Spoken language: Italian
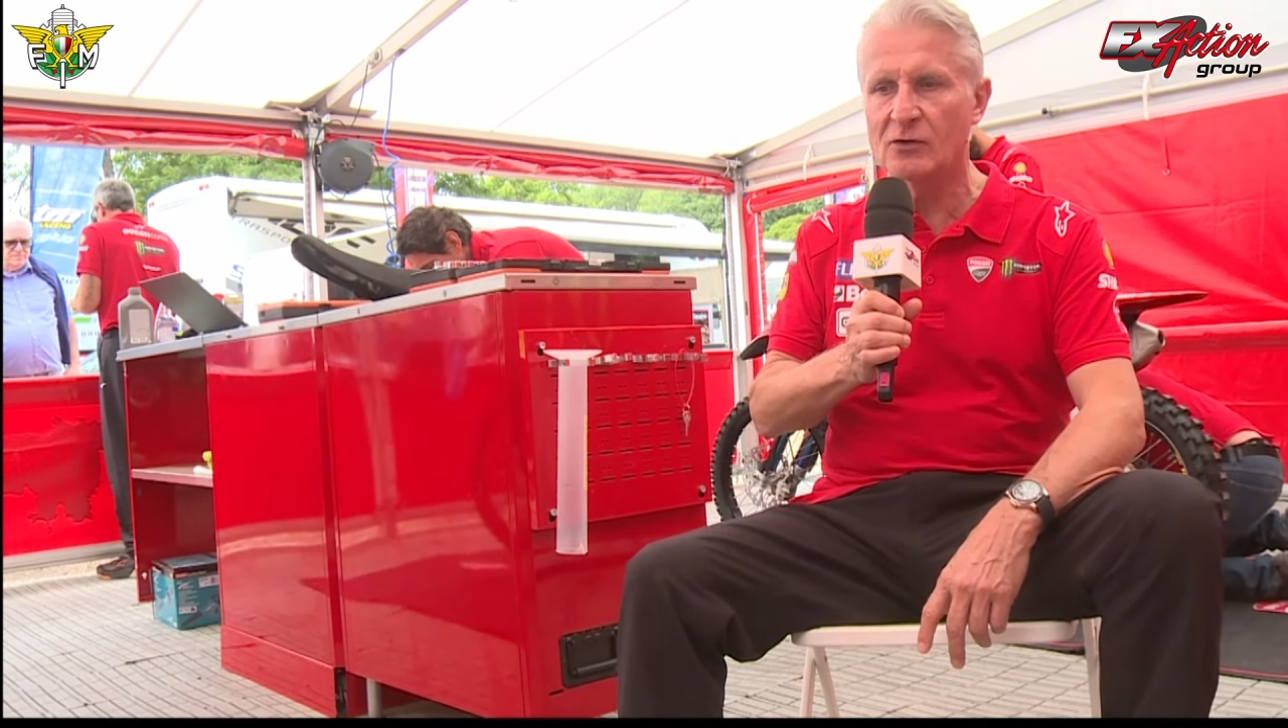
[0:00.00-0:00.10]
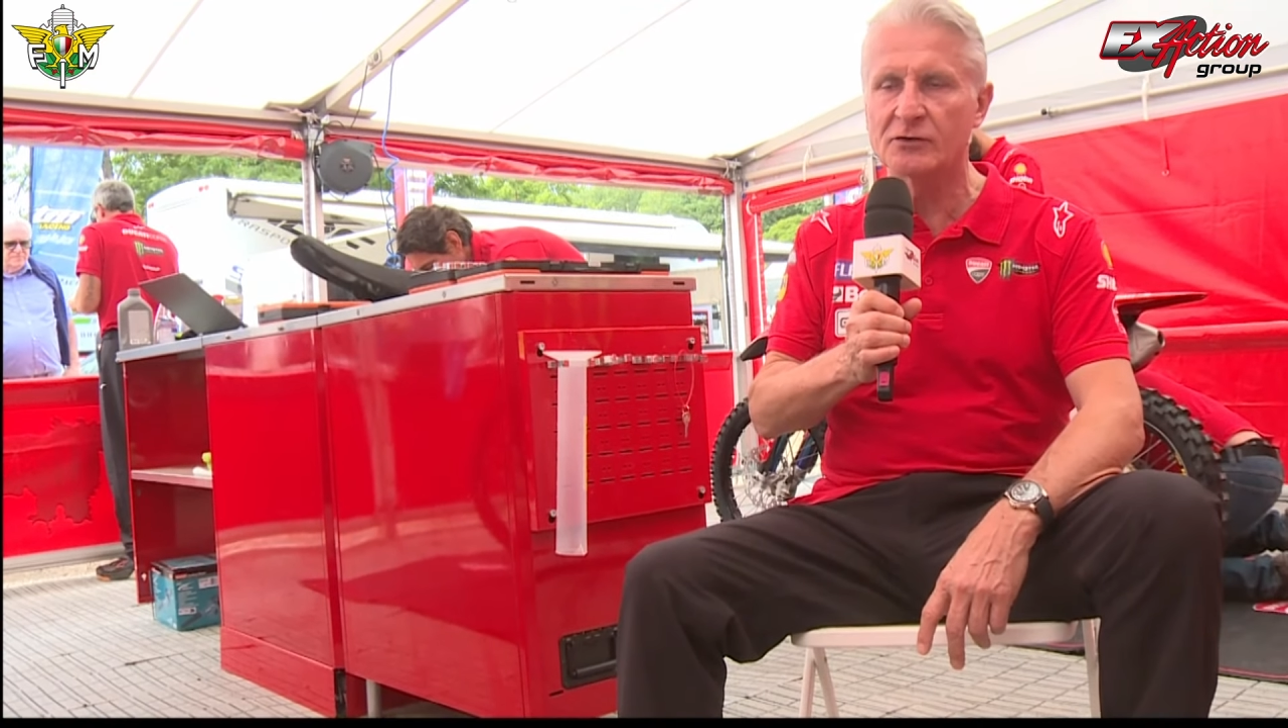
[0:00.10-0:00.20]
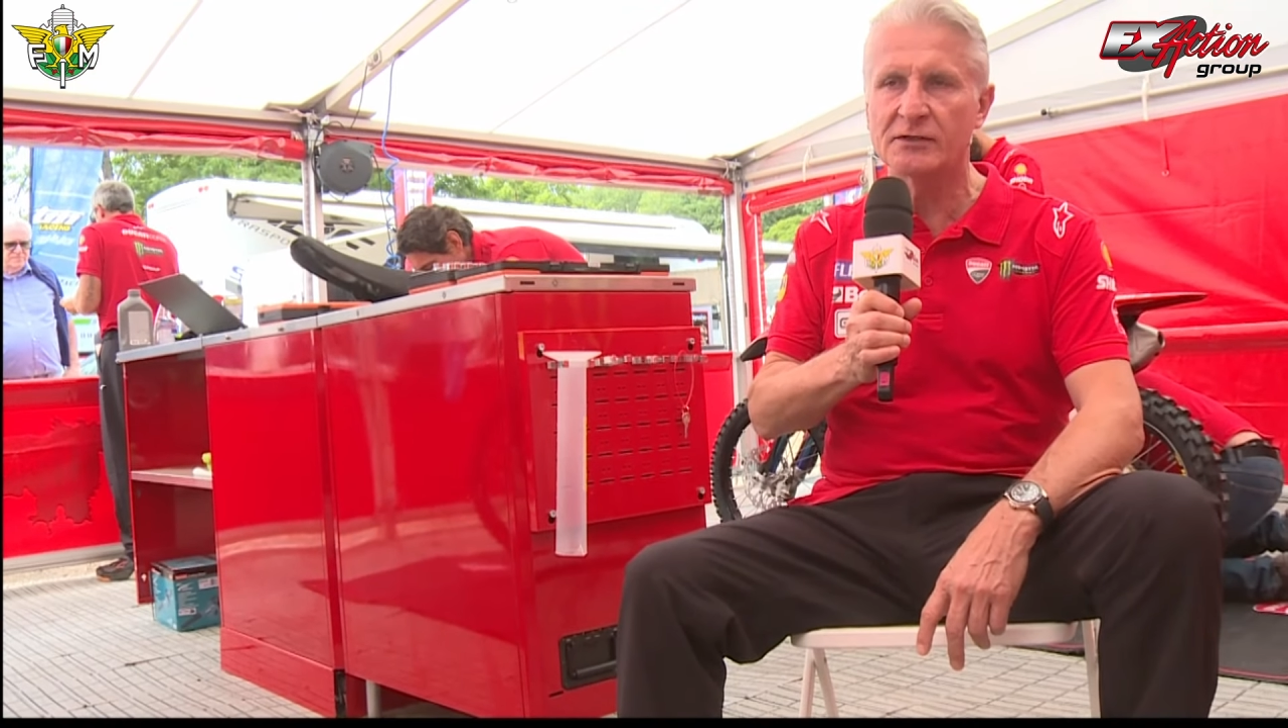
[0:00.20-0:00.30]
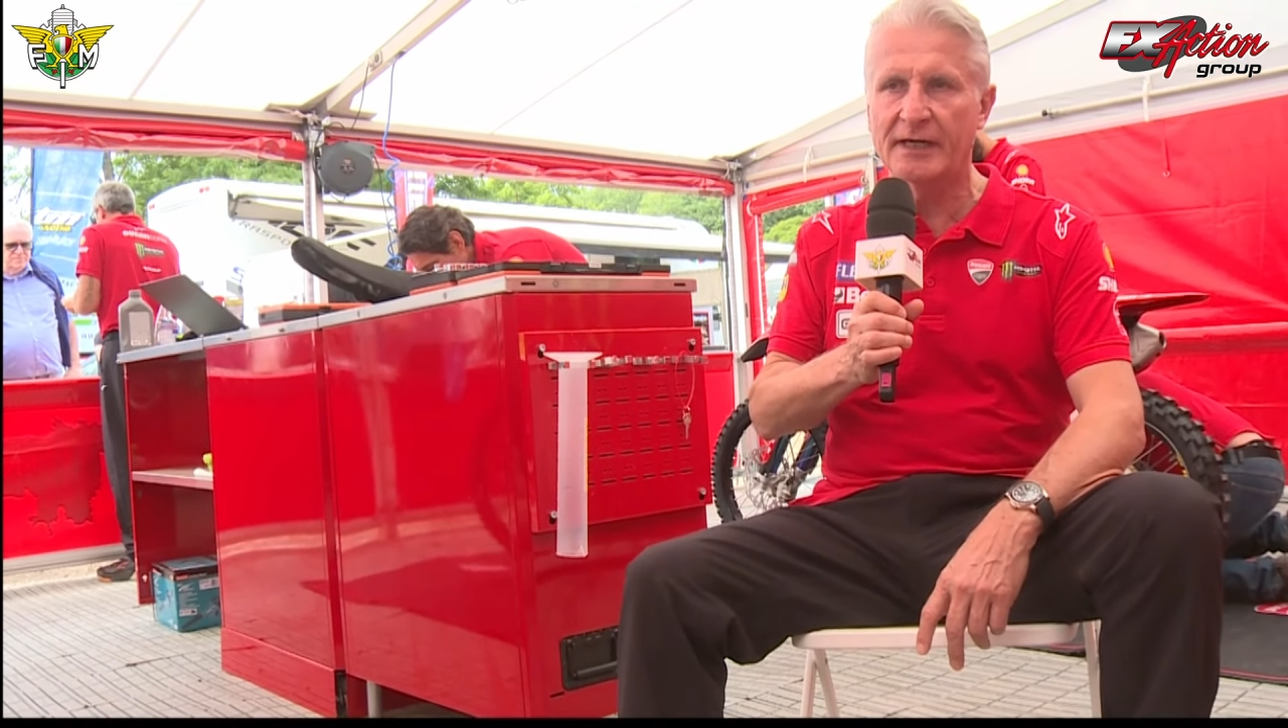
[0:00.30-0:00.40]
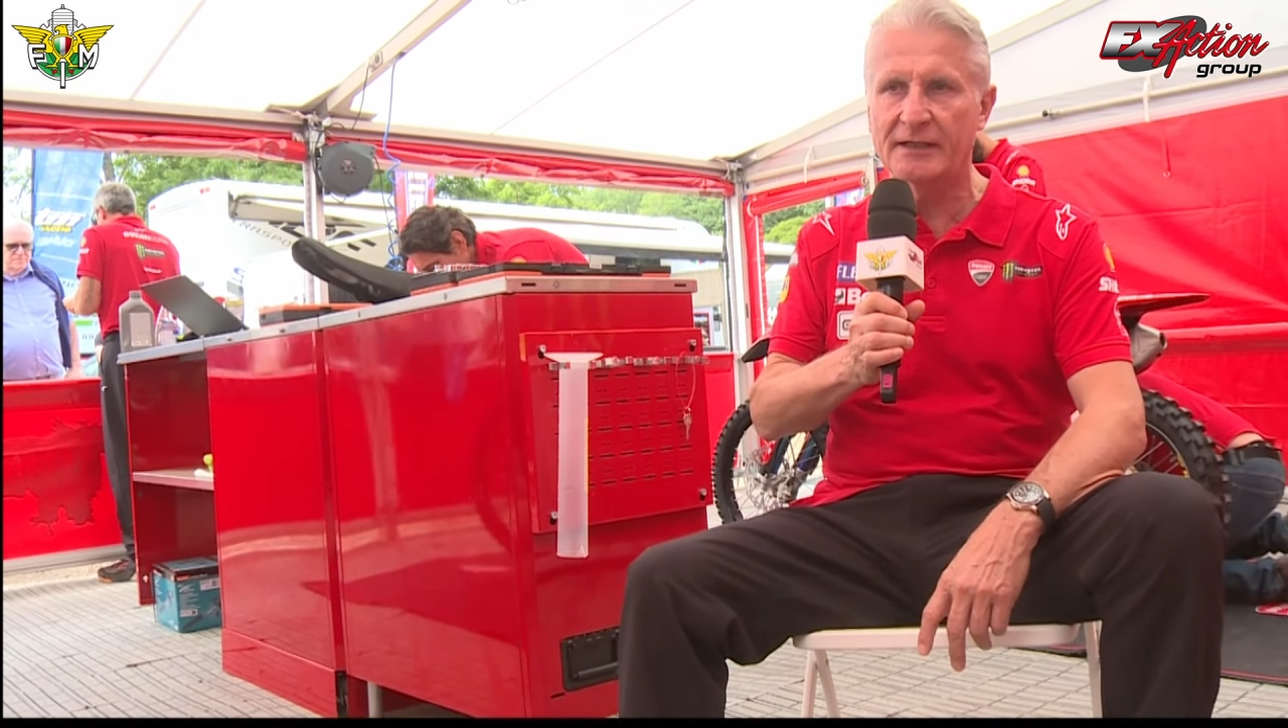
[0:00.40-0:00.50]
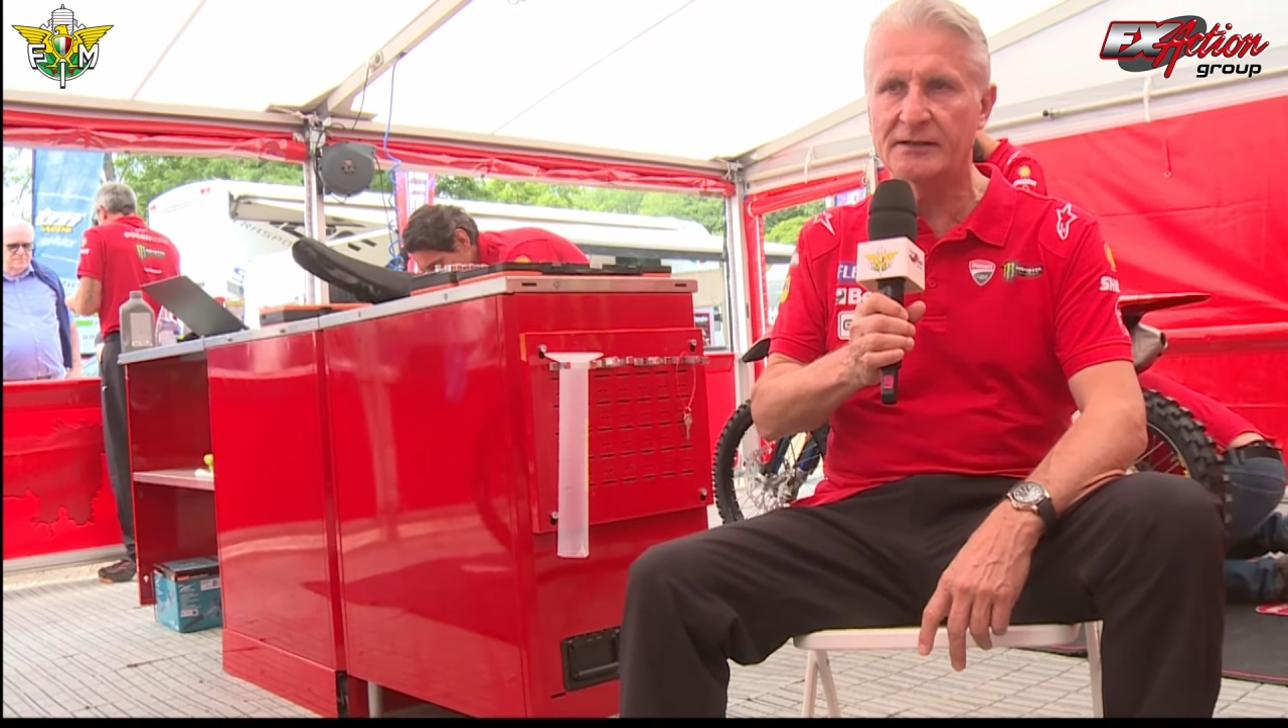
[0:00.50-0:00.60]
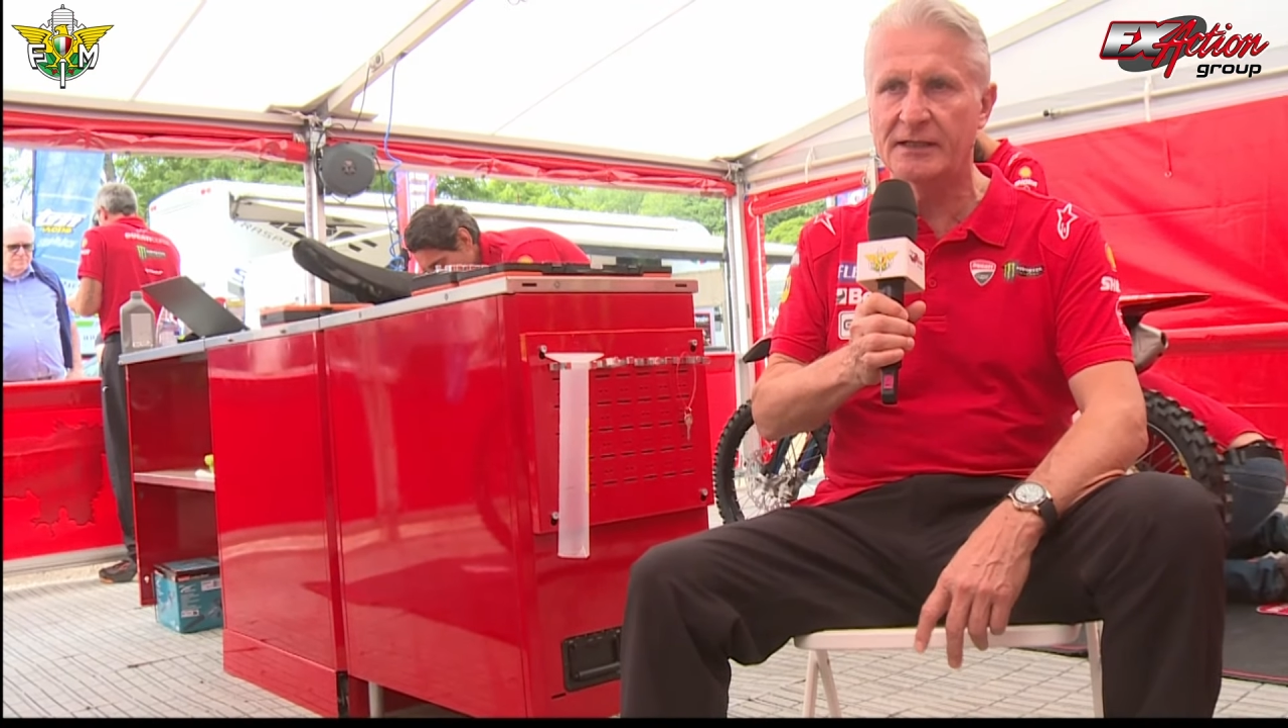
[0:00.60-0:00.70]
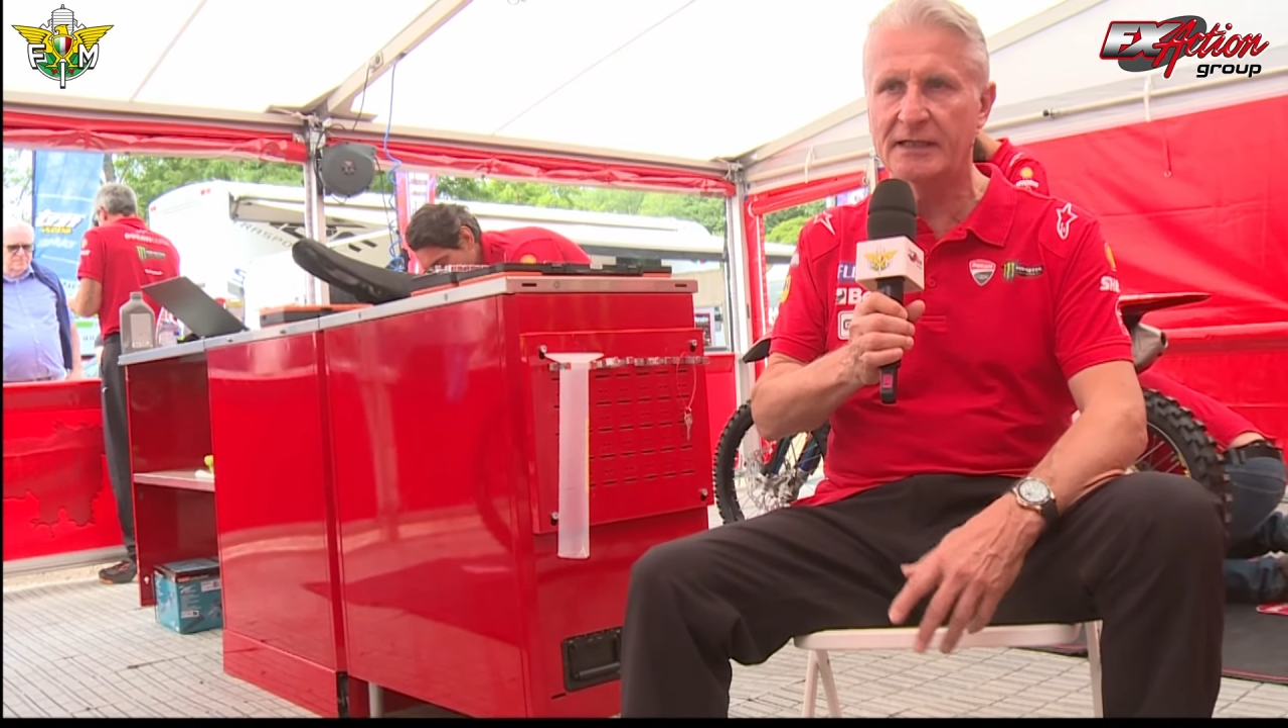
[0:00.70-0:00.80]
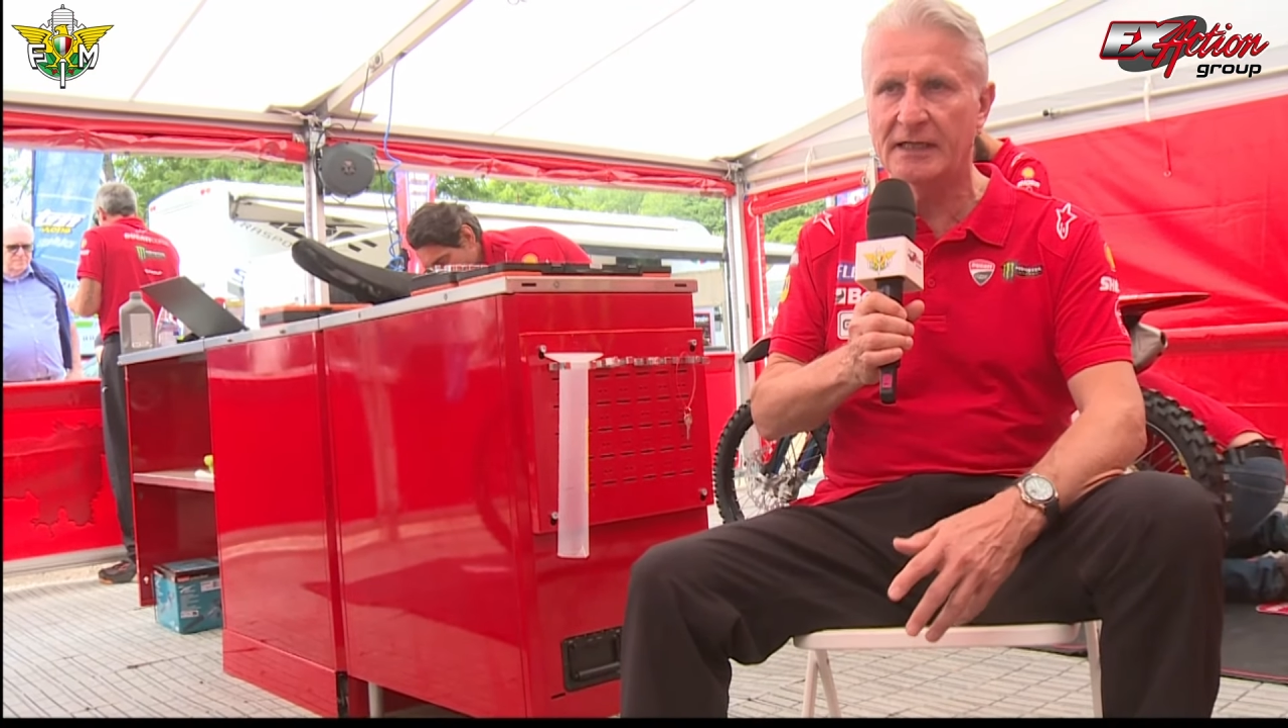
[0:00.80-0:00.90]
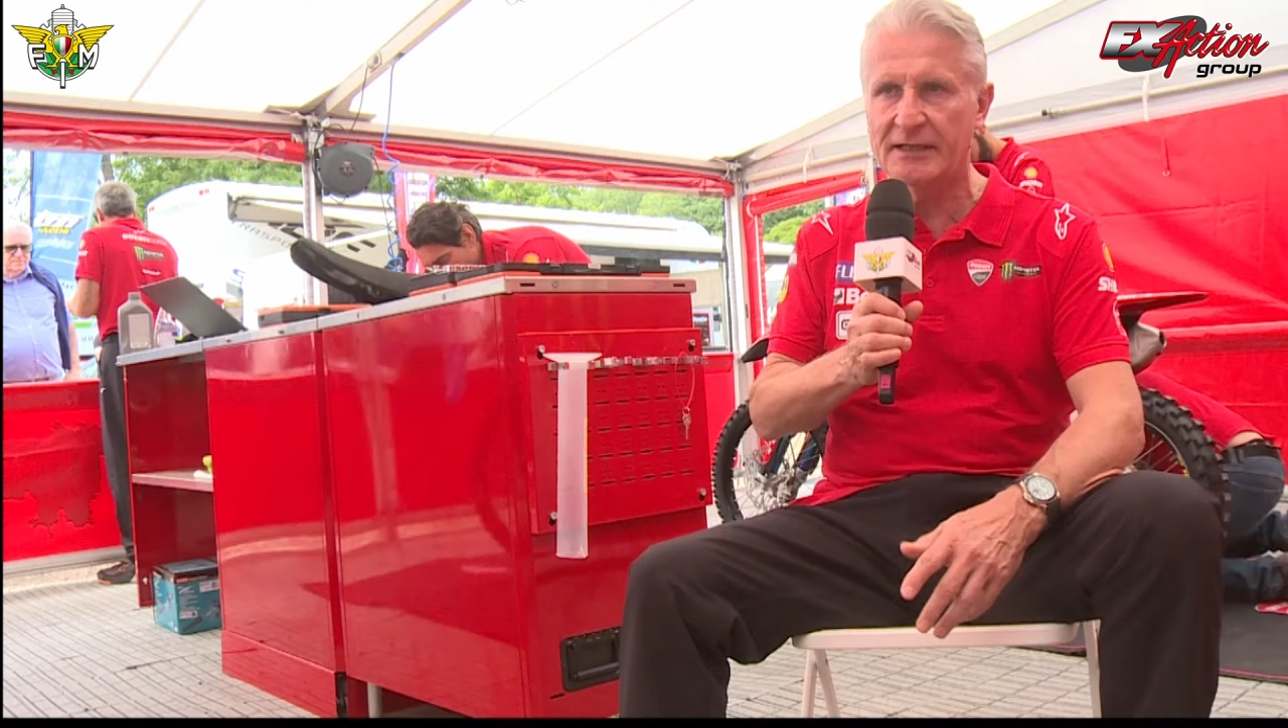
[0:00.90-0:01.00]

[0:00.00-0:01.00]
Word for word: contenti,